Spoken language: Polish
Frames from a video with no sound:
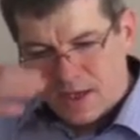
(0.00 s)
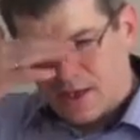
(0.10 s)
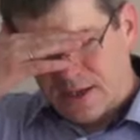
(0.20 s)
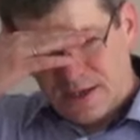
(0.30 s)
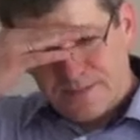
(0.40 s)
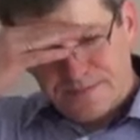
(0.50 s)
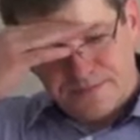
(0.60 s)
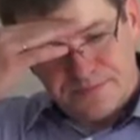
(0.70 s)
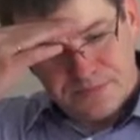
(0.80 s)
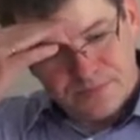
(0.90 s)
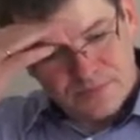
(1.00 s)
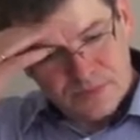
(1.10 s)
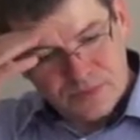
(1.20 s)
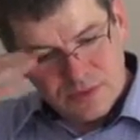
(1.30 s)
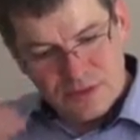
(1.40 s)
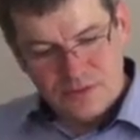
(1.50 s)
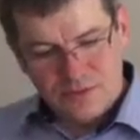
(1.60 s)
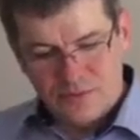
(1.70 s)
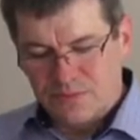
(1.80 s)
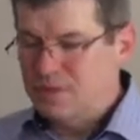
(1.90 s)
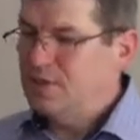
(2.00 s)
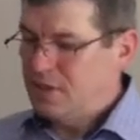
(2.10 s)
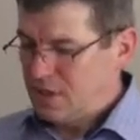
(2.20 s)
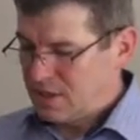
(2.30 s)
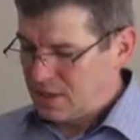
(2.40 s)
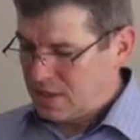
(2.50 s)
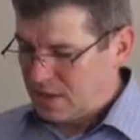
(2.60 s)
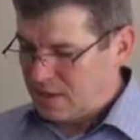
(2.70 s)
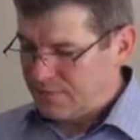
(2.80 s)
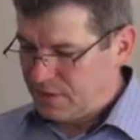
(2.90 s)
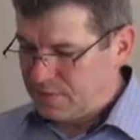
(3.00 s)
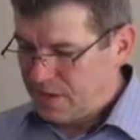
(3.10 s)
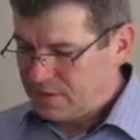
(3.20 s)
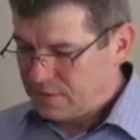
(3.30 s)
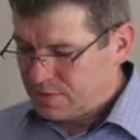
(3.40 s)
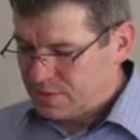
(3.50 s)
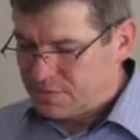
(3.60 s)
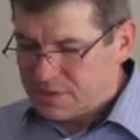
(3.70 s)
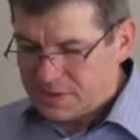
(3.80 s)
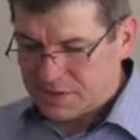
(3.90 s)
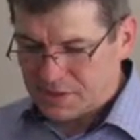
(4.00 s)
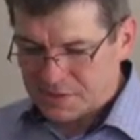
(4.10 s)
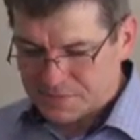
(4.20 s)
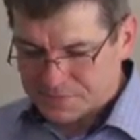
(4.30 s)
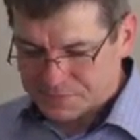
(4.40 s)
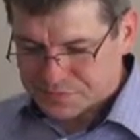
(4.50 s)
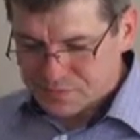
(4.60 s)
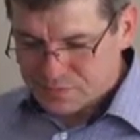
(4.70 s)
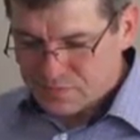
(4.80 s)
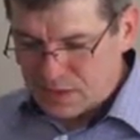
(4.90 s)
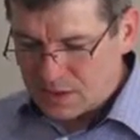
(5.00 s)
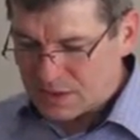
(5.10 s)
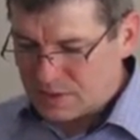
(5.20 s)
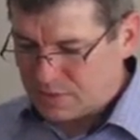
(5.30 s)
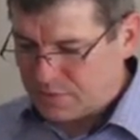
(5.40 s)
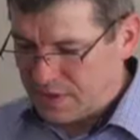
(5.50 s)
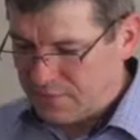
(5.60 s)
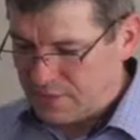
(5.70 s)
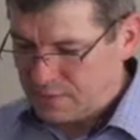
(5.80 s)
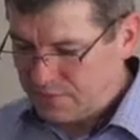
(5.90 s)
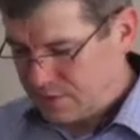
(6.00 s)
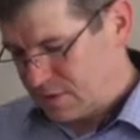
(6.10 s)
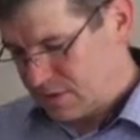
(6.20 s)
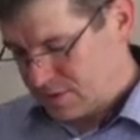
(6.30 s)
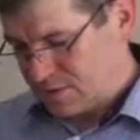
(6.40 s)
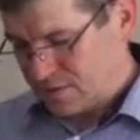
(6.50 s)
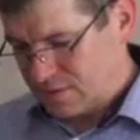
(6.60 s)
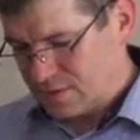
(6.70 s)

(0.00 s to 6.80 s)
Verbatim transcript: E, byli, e, Filipianie byli bliscy sercu Pawła. Również